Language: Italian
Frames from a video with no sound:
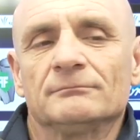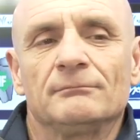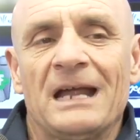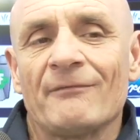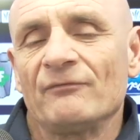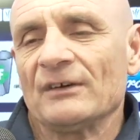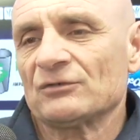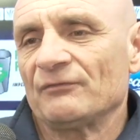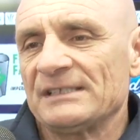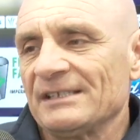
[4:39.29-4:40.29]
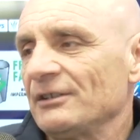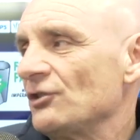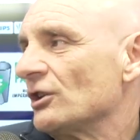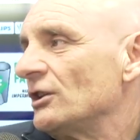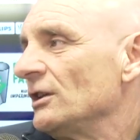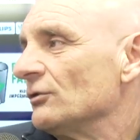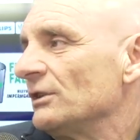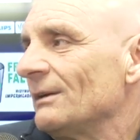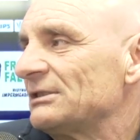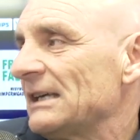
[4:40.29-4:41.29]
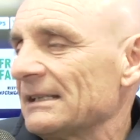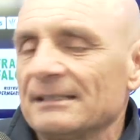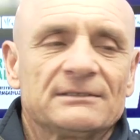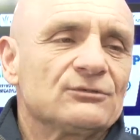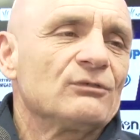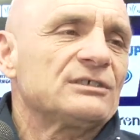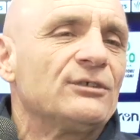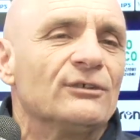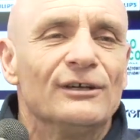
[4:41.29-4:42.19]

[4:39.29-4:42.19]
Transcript: bravo in fase offensiva di Cecchini o di Rapisarda, ma su questo